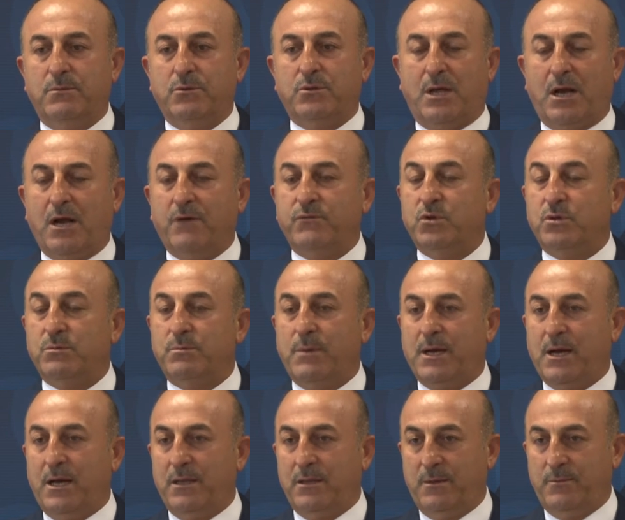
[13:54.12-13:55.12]
Bu taraf
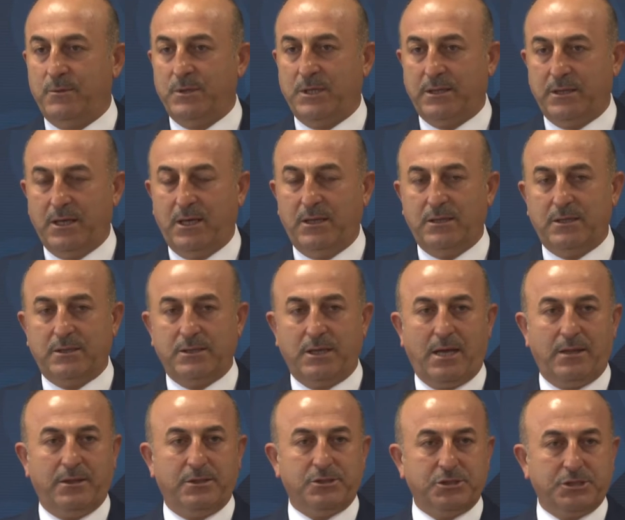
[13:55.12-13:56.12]
tutmak anlamında değildir.
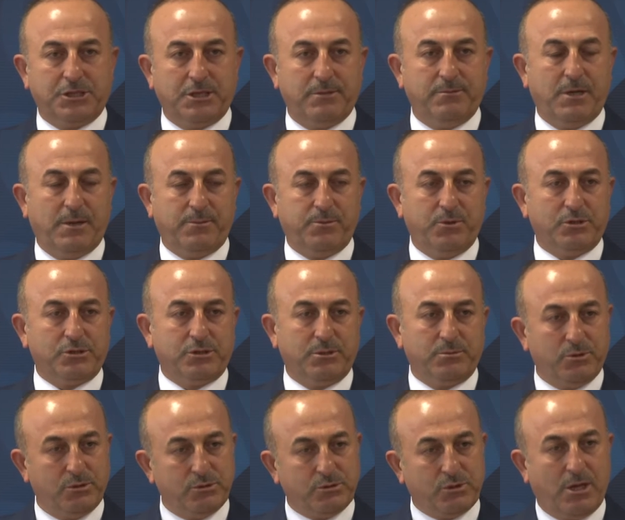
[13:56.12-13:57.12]
Yanlışı kim yapıyorsa
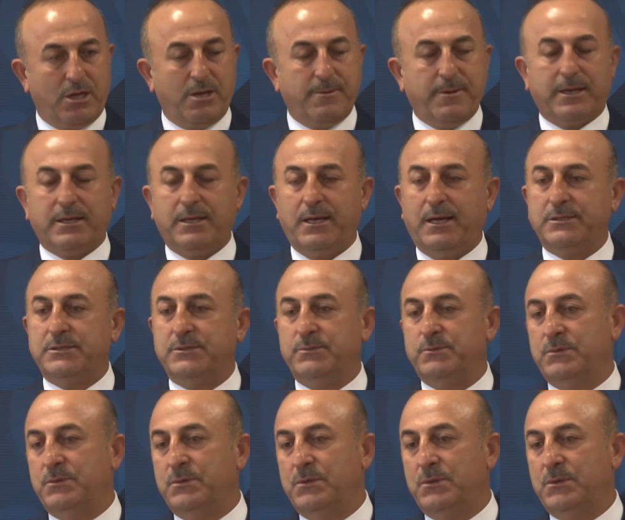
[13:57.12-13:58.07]
bunu söylemek lazım.